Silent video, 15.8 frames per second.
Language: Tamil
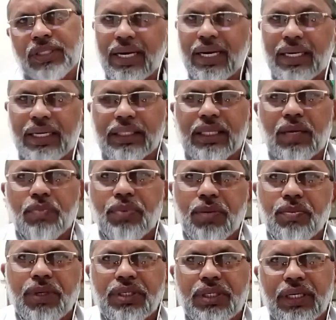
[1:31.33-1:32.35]
சரியத்தை
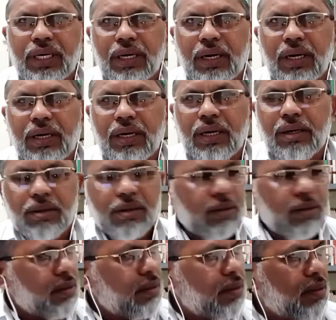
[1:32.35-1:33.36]
பின்பற்றுகிற
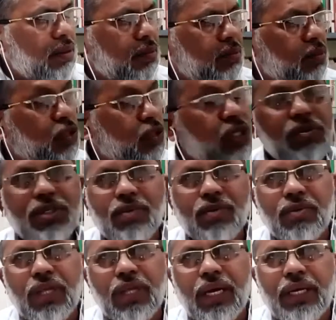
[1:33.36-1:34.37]
முஸ்லிம்
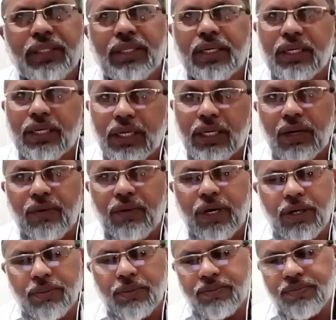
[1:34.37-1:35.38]
சமுதாயத்திற்கு இருக்க
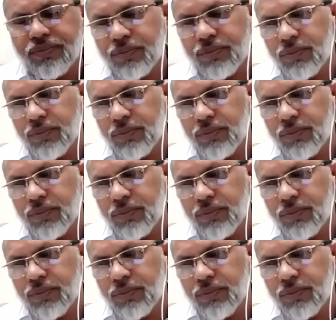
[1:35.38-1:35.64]
வேண்டும்